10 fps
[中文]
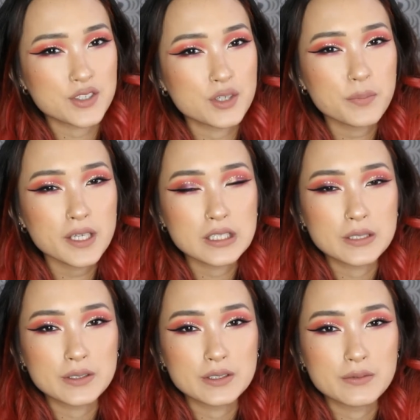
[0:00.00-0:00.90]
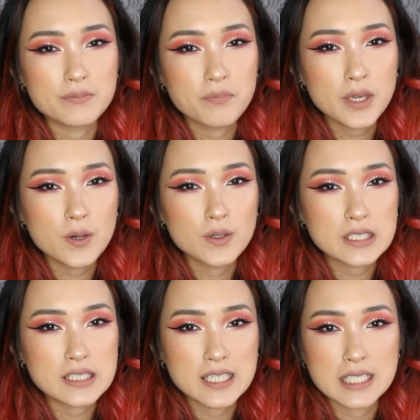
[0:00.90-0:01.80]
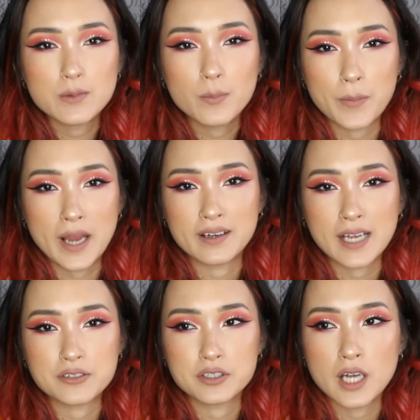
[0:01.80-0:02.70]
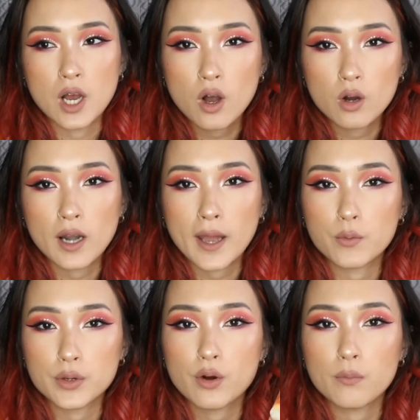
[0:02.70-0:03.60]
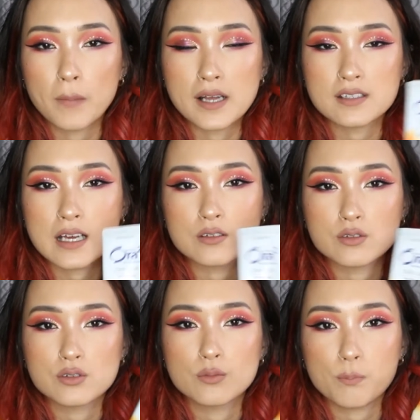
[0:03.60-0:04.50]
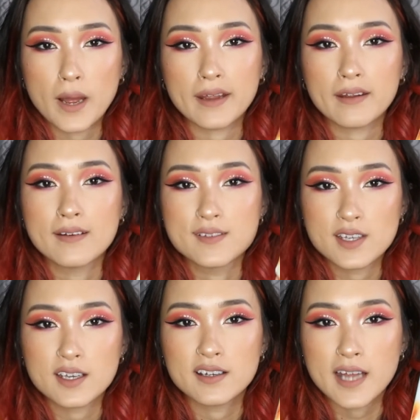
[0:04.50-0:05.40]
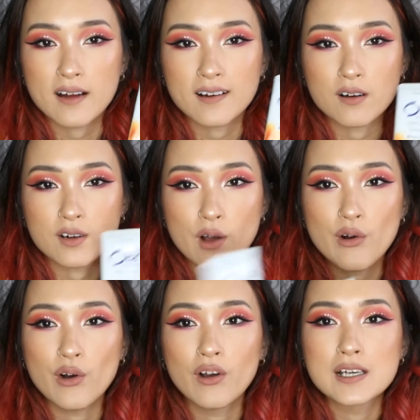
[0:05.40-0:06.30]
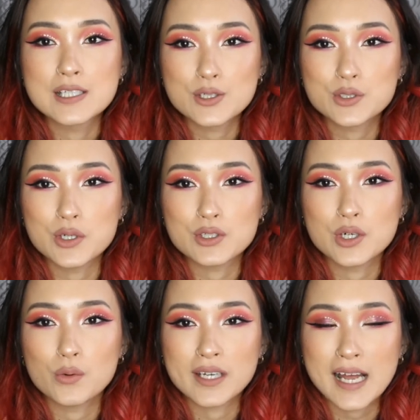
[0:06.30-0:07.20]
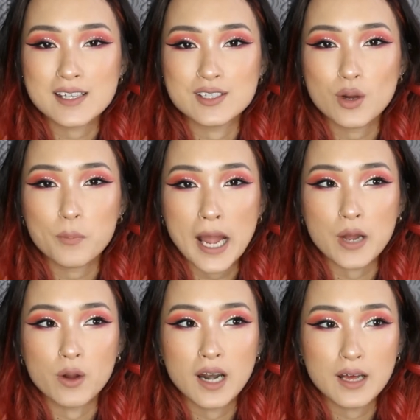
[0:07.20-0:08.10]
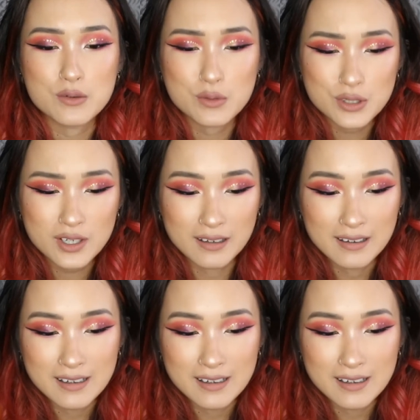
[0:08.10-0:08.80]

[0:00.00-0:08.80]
觉变得没有以前那么白的感觉。然后后来我又马上去买这个牙膏，然后就觉得说我牙齿又白回来了。我觉得